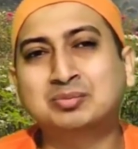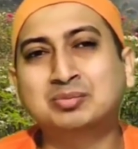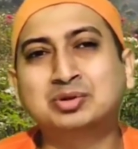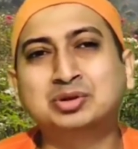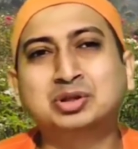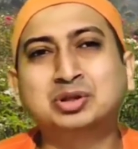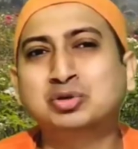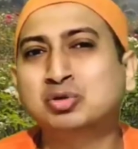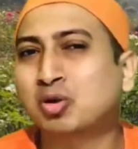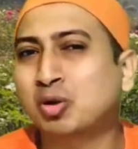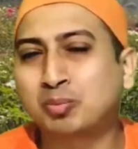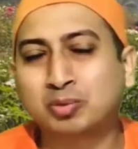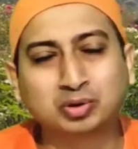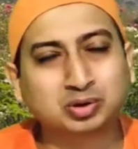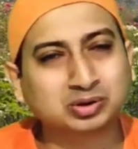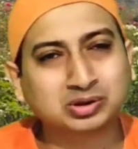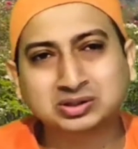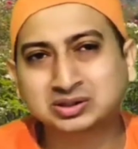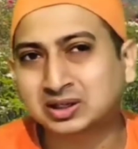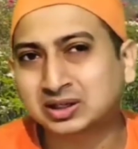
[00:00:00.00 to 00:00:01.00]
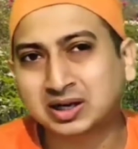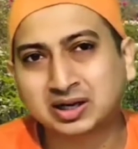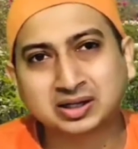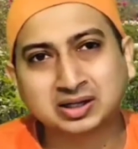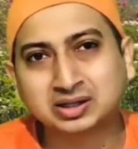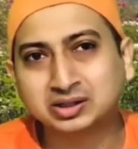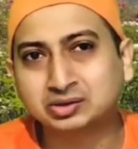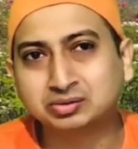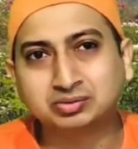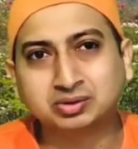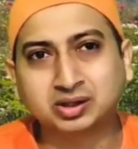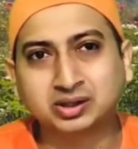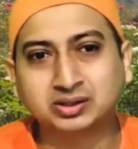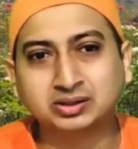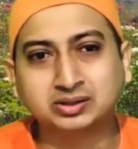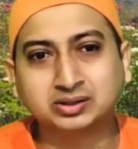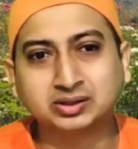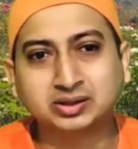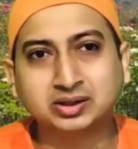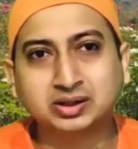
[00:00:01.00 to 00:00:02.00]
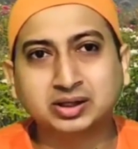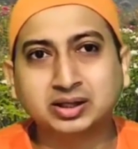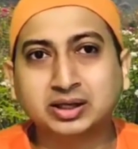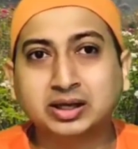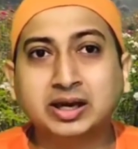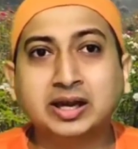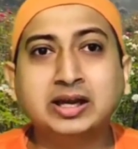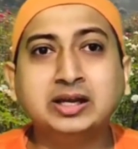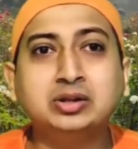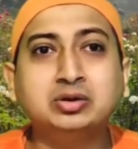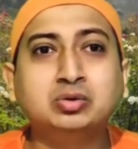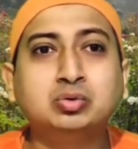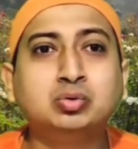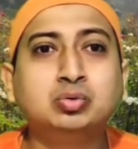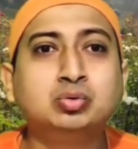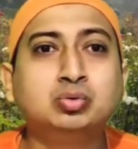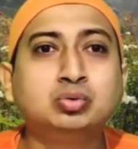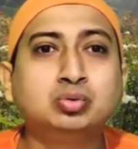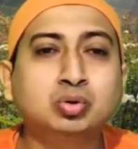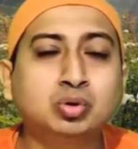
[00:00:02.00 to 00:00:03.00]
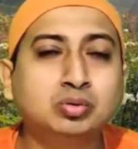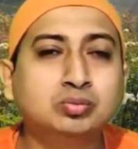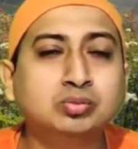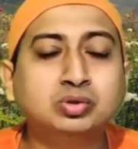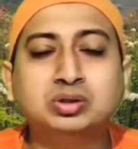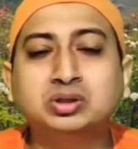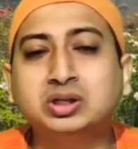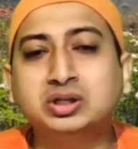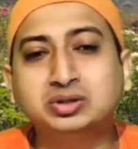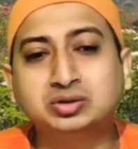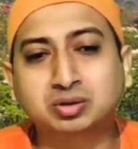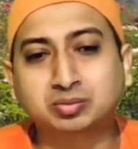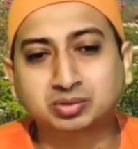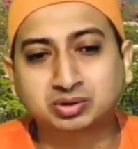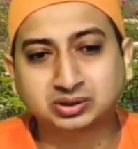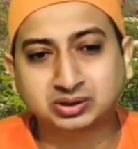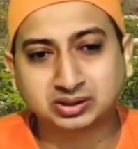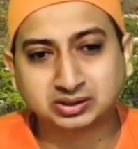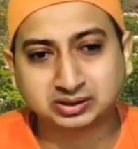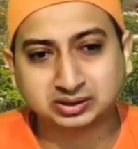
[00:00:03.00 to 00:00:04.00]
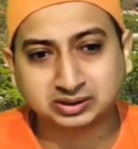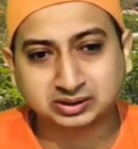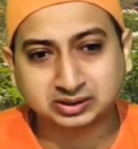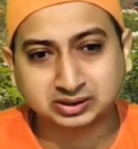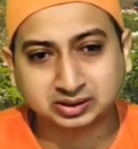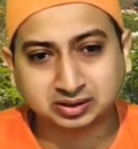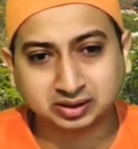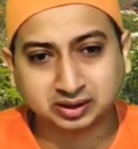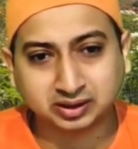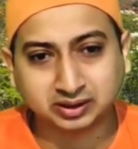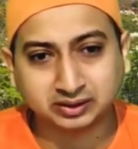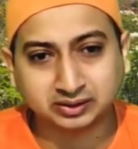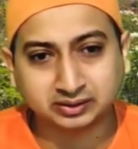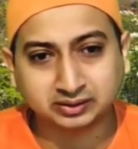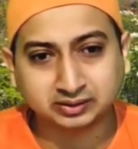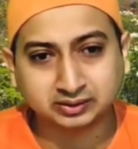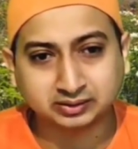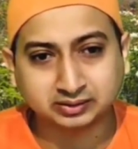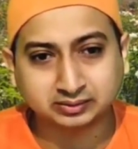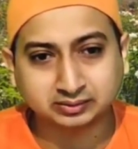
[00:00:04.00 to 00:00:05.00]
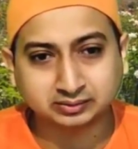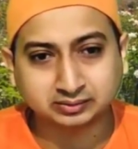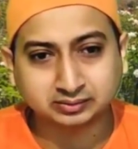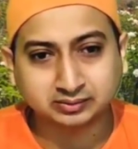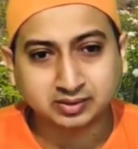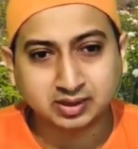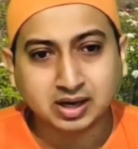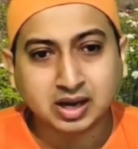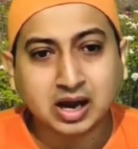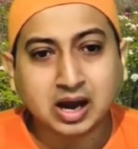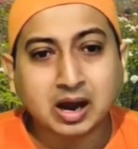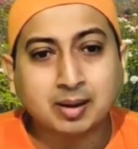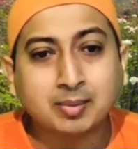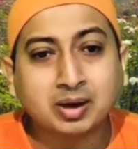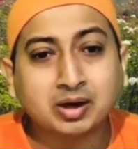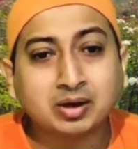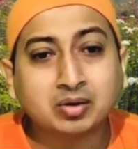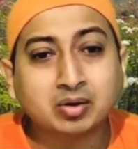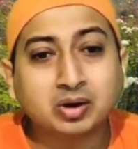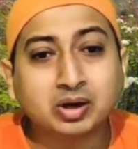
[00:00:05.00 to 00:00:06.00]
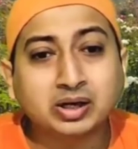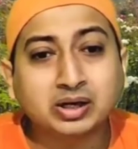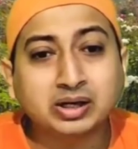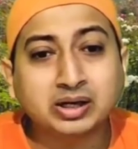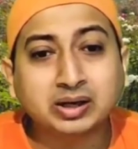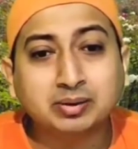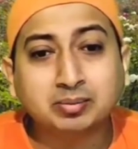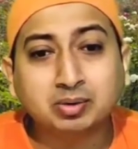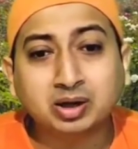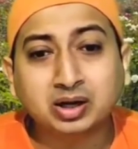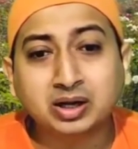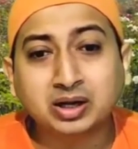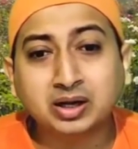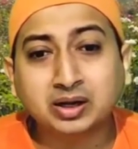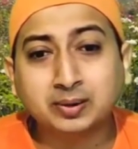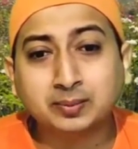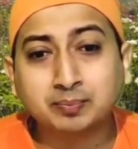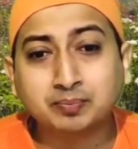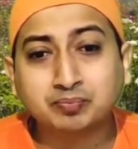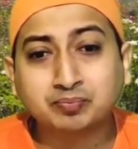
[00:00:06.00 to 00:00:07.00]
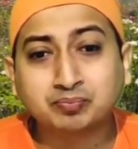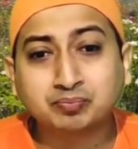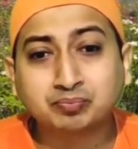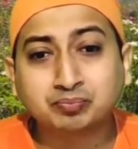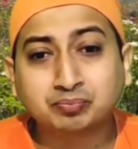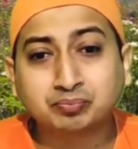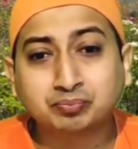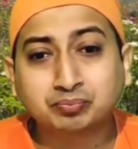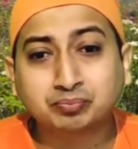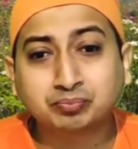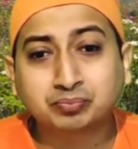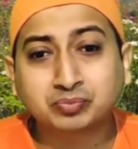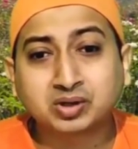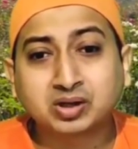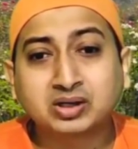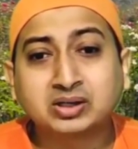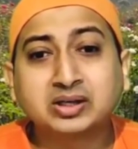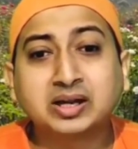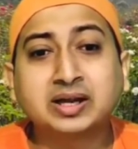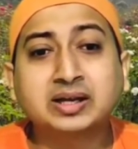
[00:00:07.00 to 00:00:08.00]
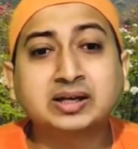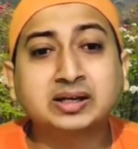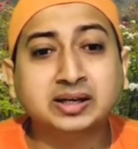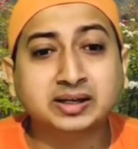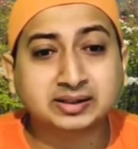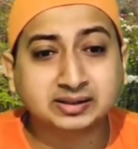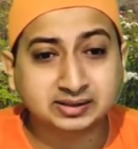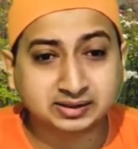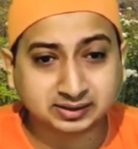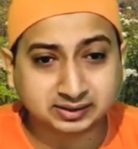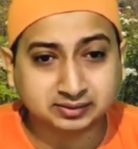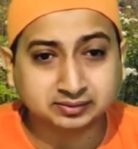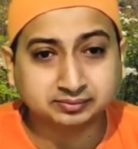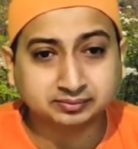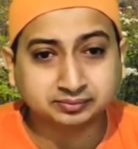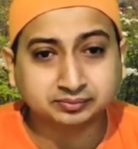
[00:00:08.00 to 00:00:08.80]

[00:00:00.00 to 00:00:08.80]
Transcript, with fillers: তার মধ্যে কপটতা ছাড়া আর কিছু নেই এই দুটোর মধ্যেই সমস্যা সৃষ্টি হয় আমাকে অনেকেই বলে টেকনিক্স